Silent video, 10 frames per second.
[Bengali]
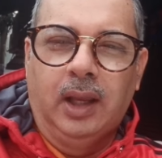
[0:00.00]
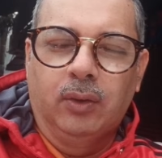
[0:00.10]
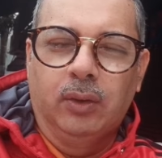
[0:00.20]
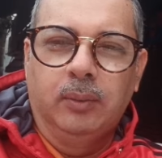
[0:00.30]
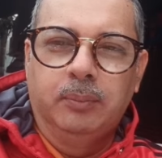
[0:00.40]

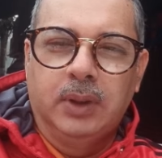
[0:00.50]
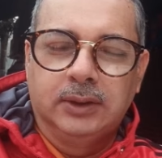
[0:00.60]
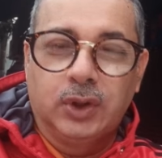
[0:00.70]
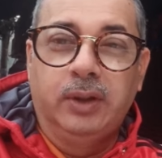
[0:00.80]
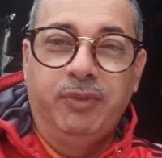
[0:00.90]
এখন
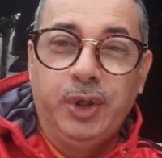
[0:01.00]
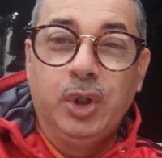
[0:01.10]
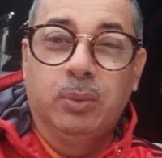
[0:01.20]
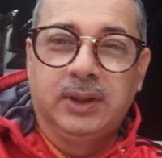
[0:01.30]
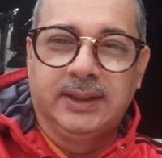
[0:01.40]
সরি
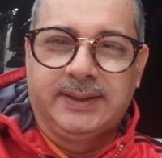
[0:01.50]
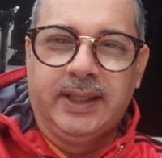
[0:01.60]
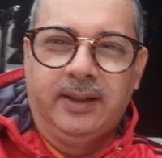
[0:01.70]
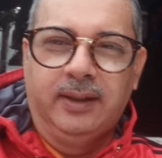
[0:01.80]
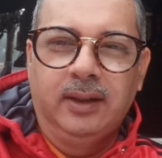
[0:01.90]
ভিডিও বলতেছি
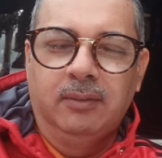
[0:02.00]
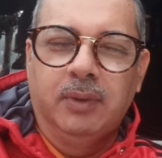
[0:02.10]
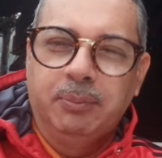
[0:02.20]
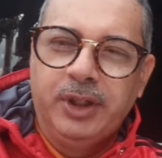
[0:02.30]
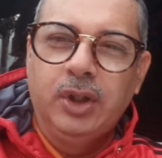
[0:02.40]

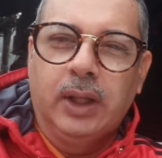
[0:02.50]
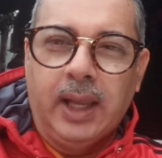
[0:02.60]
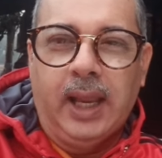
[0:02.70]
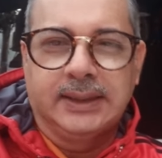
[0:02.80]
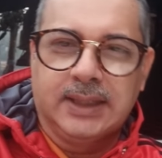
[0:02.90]
ভিডিও
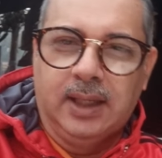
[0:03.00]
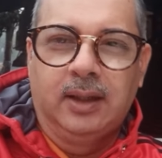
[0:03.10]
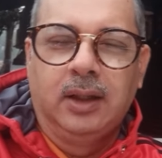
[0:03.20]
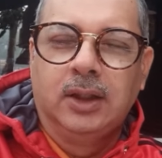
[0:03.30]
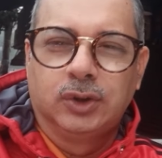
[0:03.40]
হ্যাঁ আচ্ছা
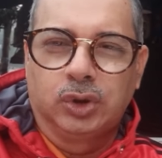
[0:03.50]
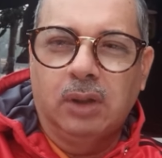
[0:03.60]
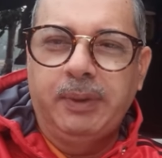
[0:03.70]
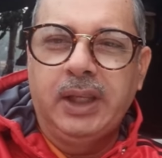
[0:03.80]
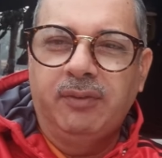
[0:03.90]

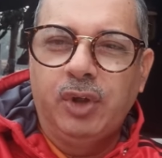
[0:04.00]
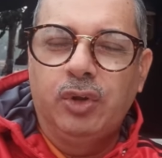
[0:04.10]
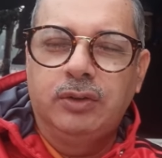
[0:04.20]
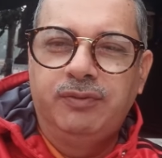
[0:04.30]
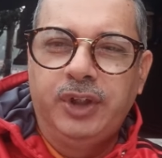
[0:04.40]
সোশ্যাল মিডিয়ার
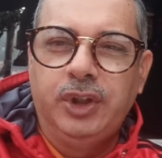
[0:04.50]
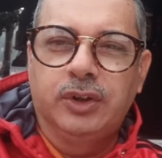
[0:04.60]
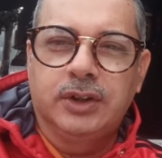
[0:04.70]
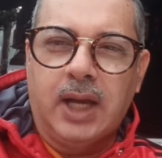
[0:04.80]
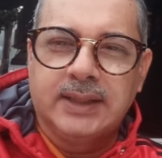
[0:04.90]

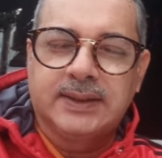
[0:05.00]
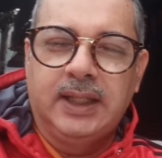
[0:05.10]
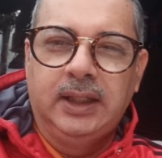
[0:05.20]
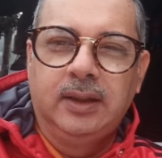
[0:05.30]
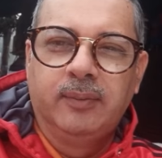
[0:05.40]
ভিডিওতে তো
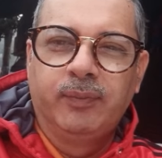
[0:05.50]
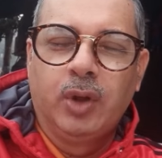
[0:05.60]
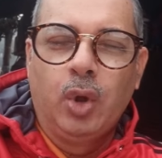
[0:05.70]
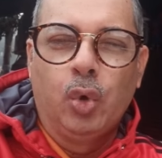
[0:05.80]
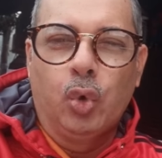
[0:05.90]
আসেই
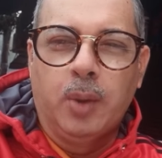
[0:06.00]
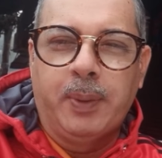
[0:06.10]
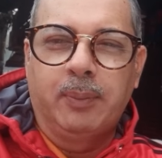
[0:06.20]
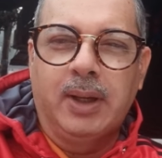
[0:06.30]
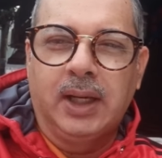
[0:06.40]

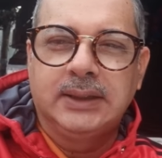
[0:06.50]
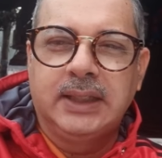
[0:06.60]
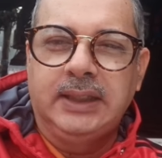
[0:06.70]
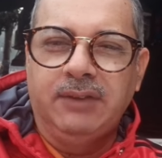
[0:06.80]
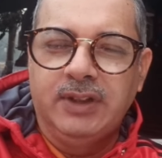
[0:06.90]
ওইপার বাংলার
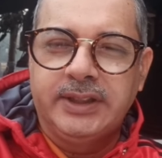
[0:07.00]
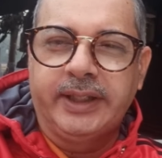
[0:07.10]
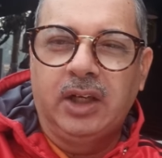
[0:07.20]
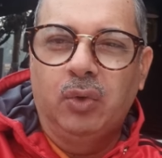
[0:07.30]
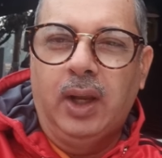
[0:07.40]
যে টিভি
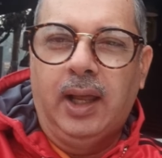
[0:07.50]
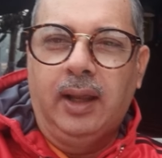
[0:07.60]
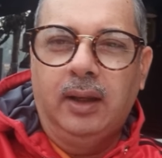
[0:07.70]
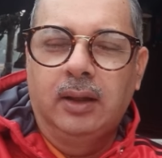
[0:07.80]
চ্যানেলগুলা